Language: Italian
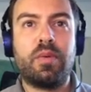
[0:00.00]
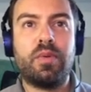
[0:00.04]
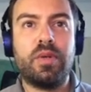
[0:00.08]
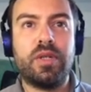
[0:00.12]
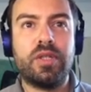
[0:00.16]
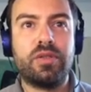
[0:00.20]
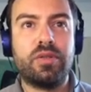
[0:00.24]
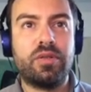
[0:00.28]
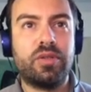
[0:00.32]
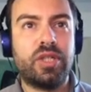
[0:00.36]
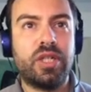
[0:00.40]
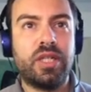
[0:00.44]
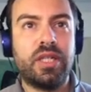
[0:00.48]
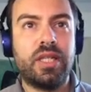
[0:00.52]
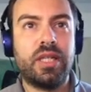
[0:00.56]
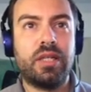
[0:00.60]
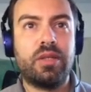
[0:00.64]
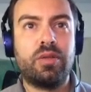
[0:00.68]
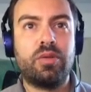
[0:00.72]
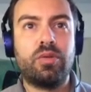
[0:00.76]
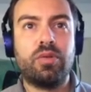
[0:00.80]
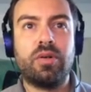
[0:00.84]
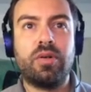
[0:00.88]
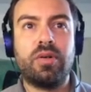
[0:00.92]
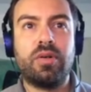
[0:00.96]
Questo ci ha
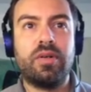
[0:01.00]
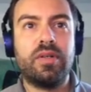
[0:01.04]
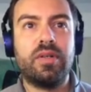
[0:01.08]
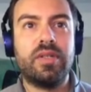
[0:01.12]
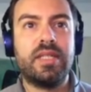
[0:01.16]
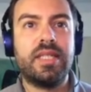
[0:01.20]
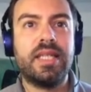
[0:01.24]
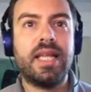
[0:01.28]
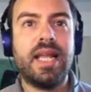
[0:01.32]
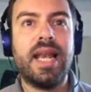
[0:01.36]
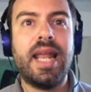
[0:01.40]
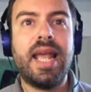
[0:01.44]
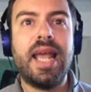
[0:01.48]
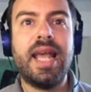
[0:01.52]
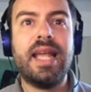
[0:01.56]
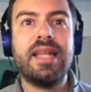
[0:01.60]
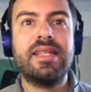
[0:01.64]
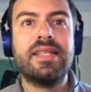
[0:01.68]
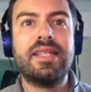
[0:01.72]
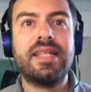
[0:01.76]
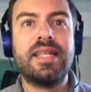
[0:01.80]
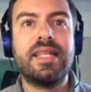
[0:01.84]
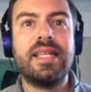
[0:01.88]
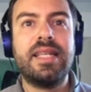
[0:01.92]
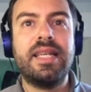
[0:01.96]
detto eh,
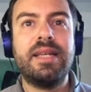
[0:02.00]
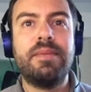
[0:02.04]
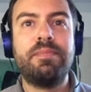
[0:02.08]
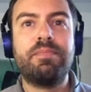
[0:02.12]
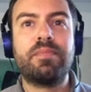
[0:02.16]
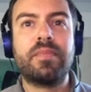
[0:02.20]
Zelensky.